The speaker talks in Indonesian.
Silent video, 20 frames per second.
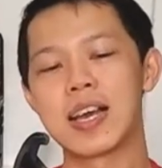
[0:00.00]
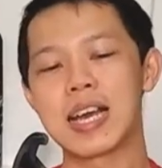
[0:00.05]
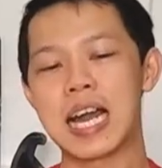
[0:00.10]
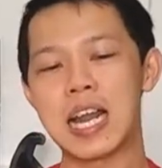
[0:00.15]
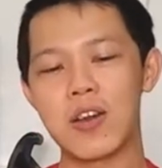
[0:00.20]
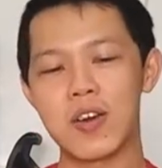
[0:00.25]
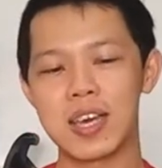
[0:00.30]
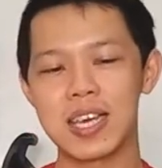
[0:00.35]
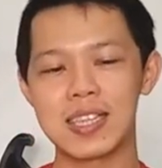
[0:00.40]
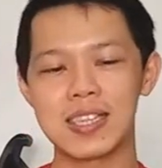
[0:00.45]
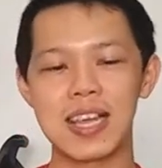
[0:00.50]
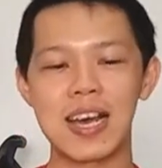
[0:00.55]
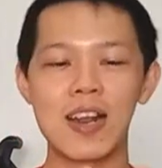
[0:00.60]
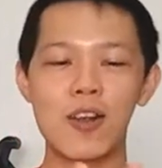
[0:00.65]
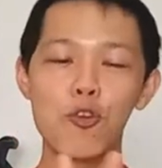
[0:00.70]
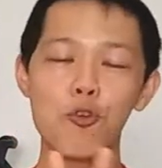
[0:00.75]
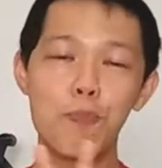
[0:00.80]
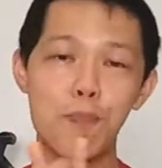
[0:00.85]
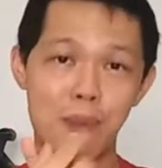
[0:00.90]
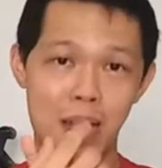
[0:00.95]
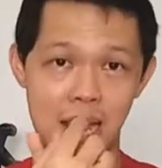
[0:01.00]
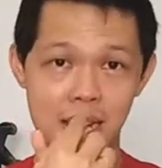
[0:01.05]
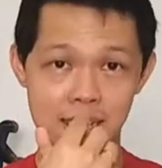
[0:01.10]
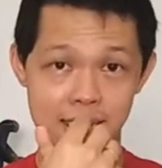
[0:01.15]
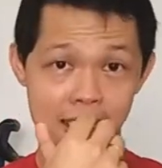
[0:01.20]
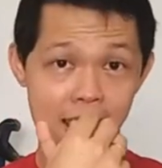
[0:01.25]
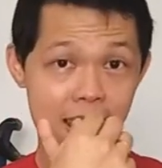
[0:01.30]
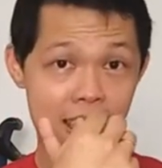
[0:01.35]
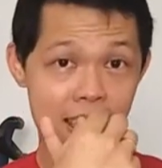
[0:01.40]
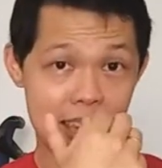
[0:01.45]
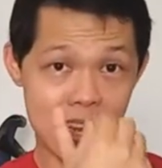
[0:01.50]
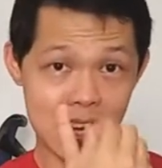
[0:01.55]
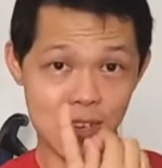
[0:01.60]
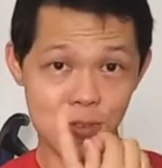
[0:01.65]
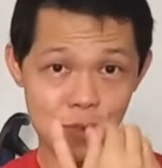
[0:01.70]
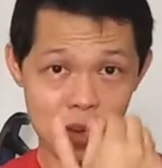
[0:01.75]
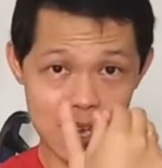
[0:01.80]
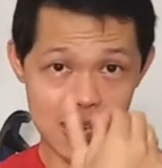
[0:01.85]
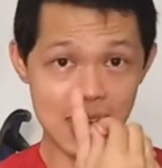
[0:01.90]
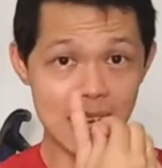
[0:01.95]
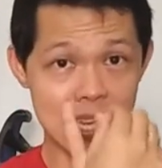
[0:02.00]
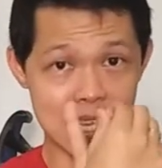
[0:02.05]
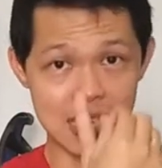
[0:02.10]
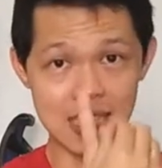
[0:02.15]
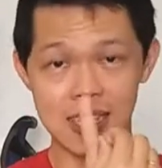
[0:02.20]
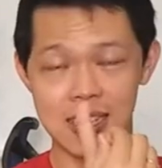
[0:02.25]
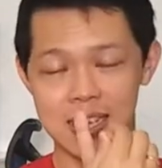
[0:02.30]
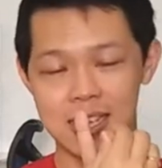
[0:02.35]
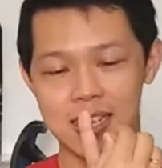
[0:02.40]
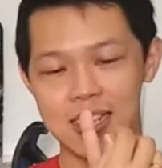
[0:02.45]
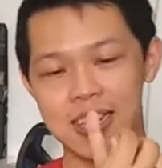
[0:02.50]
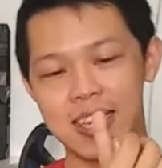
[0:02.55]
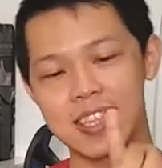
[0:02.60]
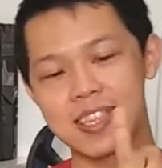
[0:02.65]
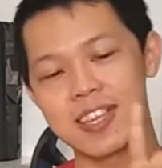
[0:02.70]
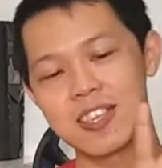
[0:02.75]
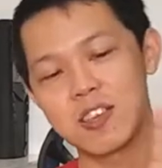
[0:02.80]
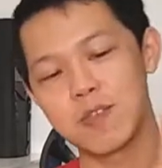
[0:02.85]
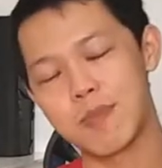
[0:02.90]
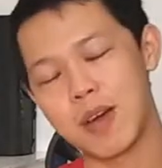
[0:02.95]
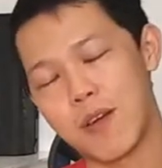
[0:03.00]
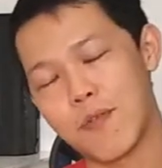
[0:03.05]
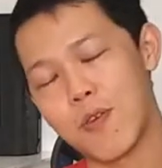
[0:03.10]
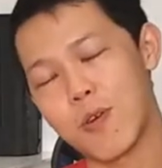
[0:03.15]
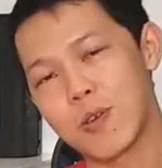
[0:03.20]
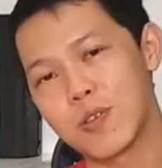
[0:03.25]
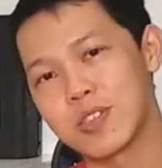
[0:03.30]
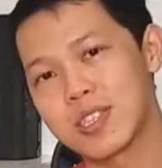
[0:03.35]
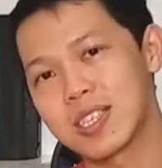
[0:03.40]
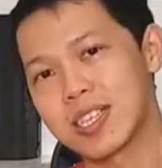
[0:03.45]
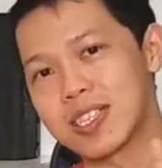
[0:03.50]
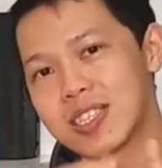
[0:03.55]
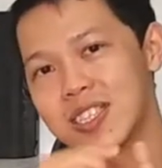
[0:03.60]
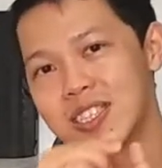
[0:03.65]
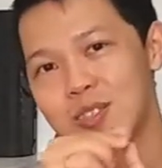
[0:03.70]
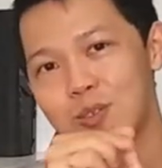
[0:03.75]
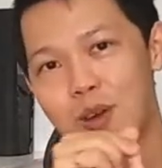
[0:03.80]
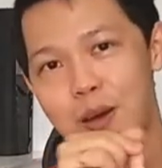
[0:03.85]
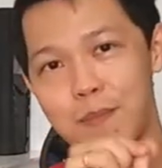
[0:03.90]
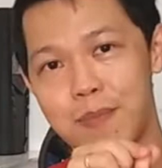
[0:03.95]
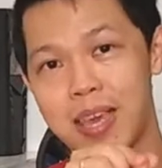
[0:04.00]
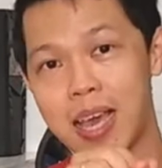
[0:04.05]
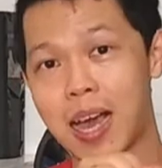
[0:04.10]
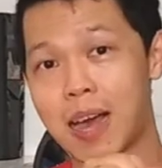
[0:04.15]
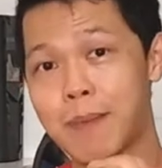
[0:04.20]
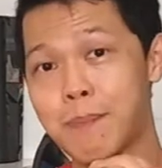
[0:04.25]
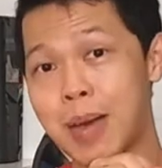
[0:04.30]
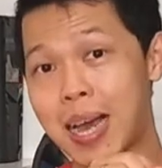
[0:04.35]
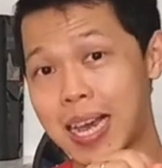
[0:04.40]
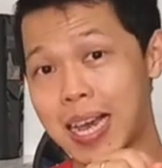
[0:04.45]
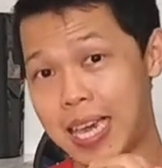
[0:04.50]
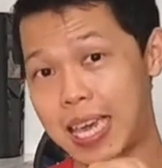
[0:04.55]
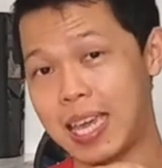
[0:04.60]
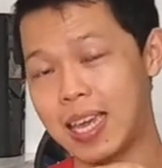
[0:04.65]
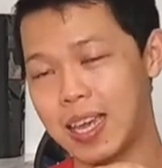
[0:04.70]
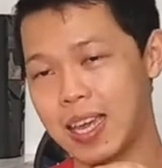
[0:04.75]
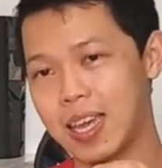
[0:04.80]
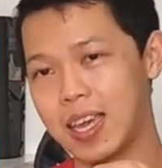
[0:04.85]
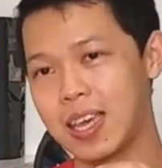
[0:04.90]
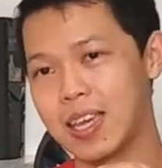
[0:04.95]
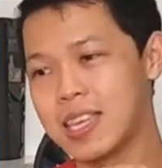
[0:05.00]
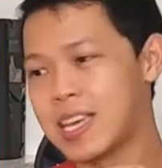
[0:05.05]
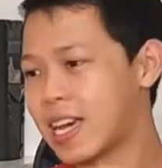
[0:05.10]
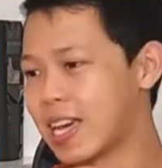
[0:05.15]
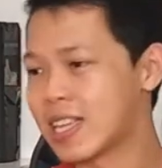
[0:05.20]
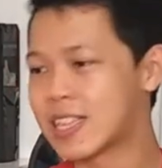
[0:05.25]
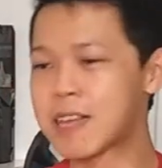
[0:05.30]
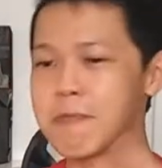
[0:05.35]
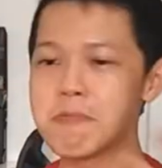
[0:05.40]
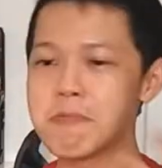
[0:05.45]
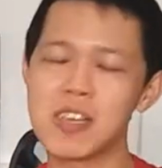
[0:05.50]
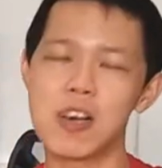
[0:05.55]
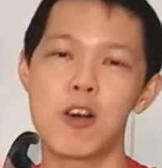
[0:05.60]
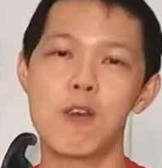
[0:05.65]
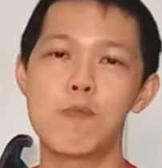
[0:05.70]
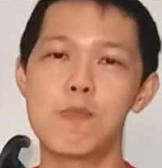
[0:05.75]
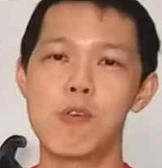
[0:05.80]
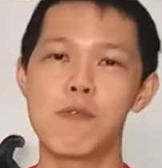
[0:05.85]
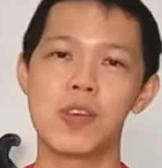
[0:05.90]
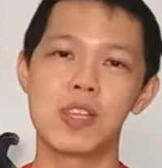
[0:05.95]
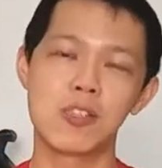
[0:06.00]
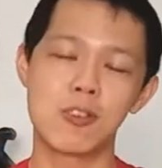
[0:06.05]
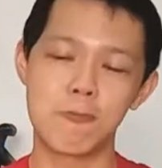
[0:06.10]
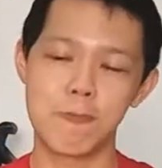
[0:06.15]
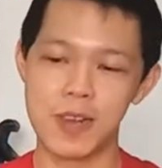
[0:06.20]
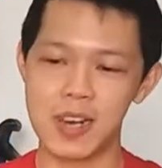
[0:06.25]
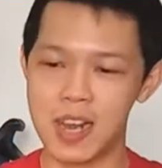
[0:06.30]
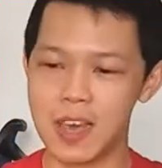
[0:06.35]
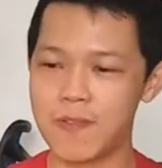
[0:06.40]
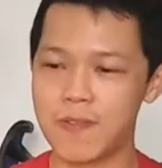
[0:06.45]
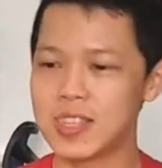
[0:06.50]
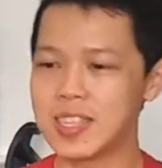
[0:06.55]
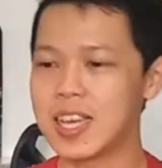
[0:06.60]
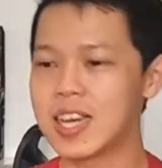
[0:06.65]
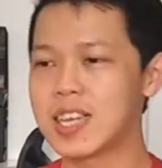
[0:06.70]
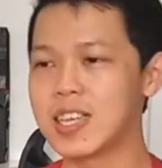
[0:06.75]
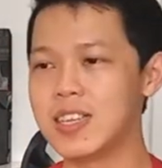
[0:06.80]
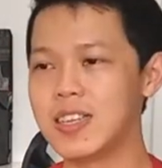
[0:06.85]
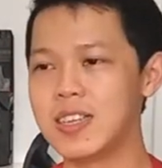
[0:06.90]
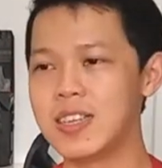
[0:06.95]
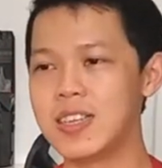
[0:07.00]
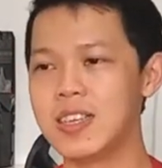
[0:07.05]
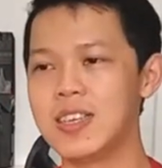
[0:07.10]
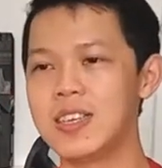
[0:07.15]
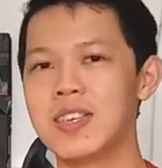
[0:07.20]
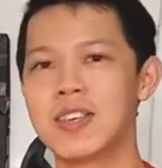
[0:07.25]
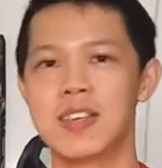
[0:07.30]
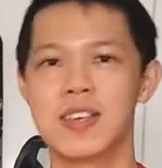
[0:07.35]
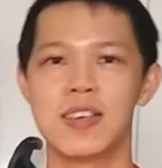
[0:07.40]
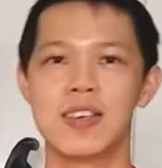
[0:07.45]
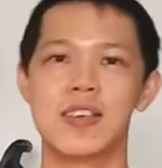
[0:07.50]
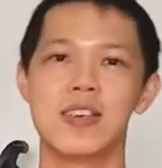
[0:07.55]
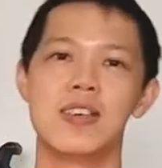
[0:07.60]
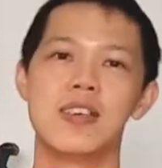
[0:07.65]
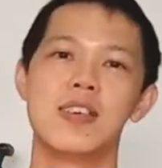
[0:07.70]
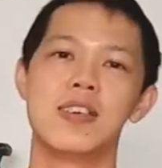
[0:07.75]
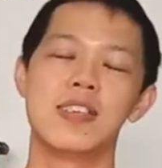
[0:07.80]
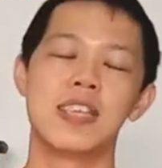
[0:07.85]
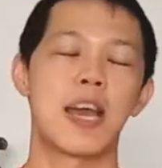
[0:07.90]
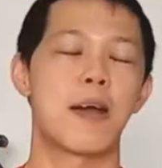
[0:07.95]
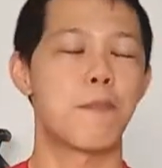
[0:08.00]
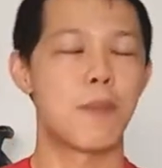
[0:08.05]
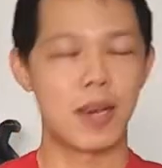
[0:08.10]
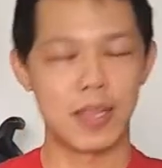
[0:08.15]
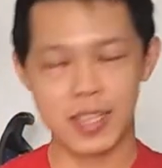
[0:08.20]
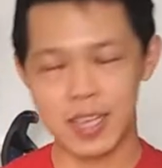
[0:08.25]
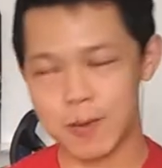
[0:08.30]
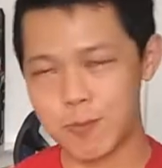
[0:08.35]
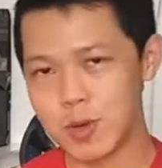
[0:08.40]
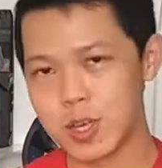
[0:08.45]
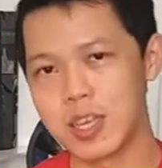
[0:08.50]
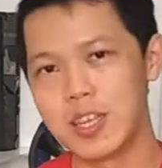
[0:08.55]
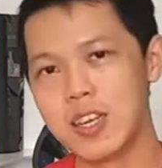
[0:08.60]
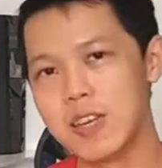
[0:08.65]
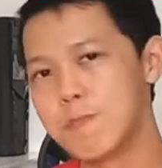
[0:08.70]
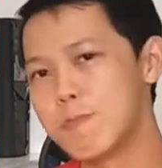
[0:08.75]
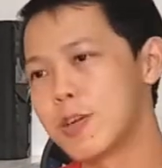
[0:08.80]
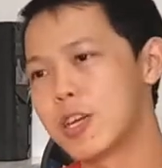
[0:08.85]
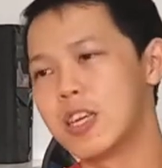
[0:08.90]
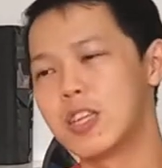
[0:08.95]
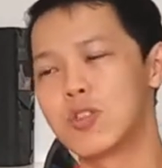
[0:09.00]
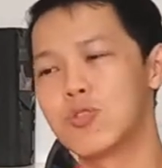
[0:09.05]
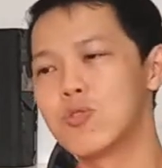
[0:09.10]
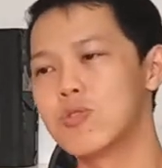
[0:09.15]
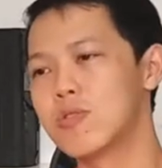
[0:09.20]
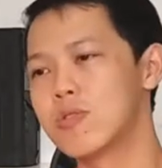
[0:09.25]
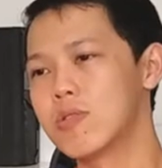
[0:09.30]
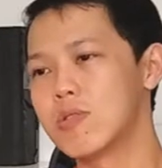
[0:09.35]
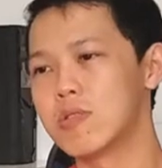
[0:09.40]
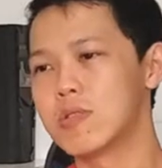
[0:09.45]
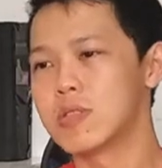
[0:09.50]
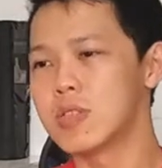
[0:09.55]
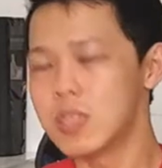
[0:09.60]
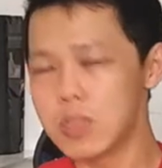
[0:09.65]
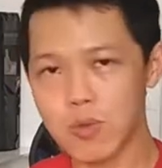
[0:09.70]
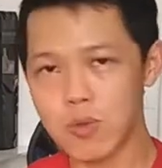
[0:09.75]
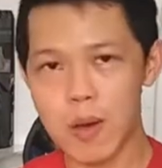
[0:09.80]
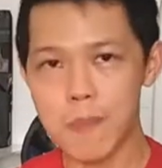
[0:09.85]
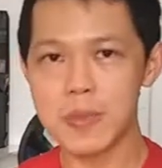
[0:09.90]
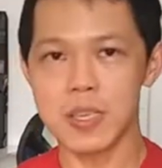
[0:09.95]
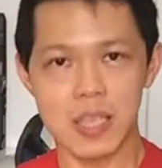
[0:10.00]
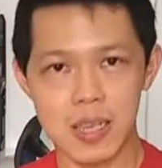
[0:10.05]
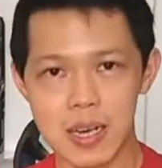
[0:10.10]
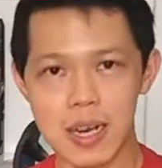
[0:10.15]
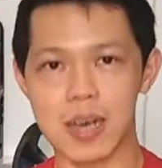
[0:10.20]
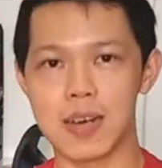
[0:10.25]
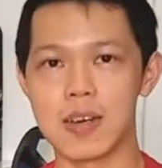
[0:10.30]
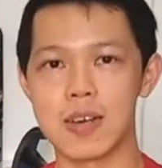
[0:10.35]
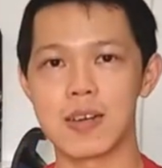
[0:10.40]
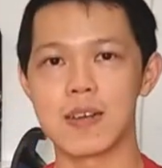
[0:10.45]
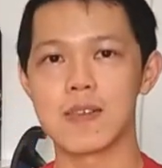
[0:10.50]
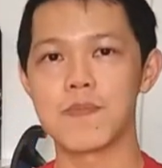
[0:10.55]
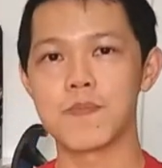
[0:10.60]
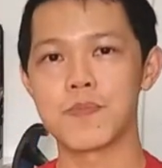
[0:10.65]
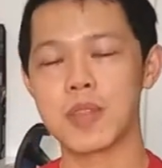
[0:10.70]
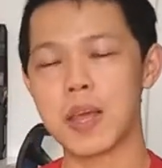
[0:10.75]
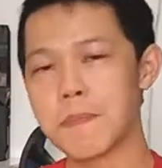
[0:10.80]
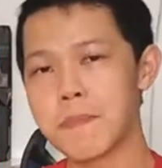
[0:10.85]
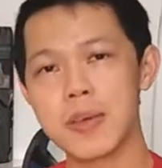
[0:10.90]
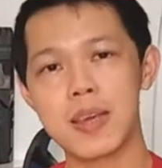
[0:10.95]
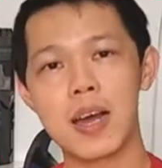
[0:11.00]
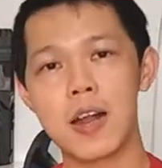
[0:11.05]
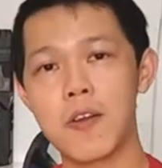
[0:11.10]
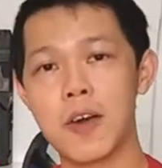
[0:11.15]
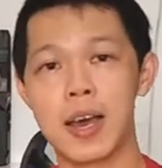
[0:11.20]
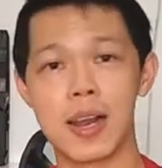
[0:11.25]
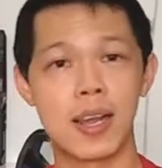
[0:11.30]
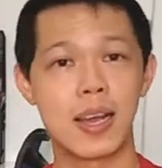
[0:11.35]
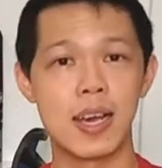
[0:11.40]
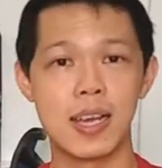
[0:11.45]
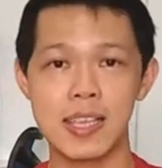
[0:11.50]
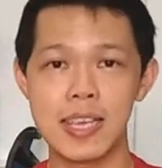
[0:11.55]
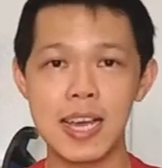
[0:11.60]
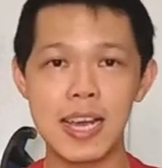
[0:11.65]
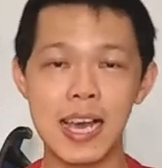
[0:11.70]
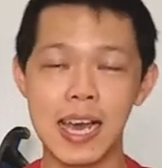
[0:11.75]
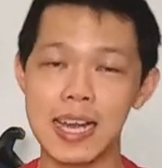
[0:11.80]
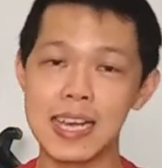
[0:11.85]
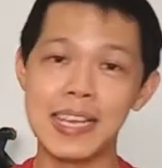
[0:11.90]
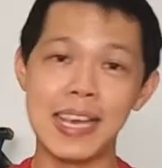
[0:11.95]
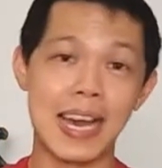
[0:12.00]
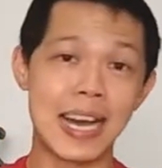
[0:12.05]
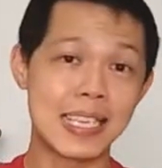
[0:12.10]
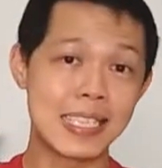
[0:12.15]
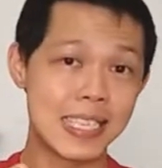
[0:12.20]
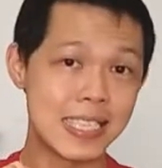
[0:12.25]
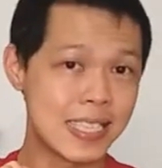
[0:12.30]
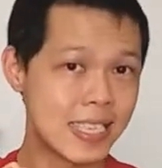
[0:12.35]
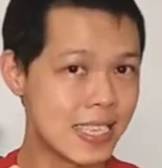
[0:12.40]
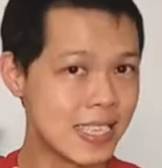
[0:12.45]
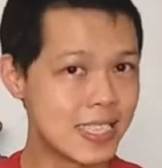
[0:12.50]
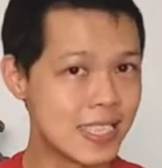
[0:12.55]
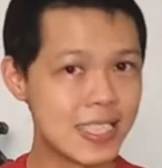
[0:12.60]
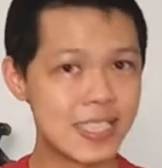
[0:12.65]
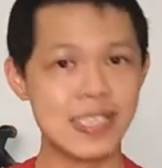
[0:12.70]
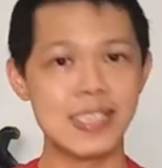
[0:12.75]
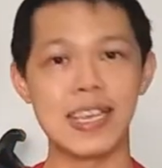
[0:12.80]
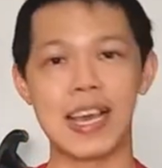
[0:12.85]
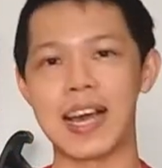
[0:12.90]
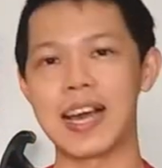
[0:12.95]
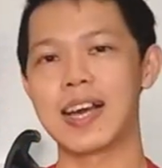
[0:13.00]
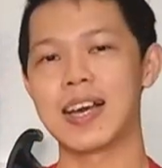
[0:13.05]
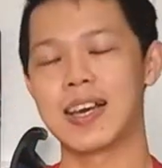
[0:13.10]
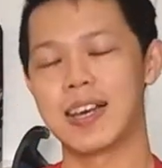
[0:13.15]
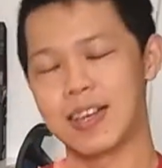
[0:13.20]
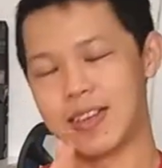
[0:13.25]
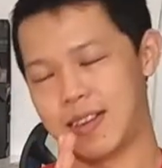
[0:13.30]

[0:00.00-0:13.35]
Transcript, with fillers: Kalau kita lupa dengan yang kedua ini, kita cuma fokus ke si suami yang memakai, ya kita bisa ngomong fitur benefitnya gini, nyamannya begini begitu si suami seneng tapi kalau harganya nggak di ACC istrinya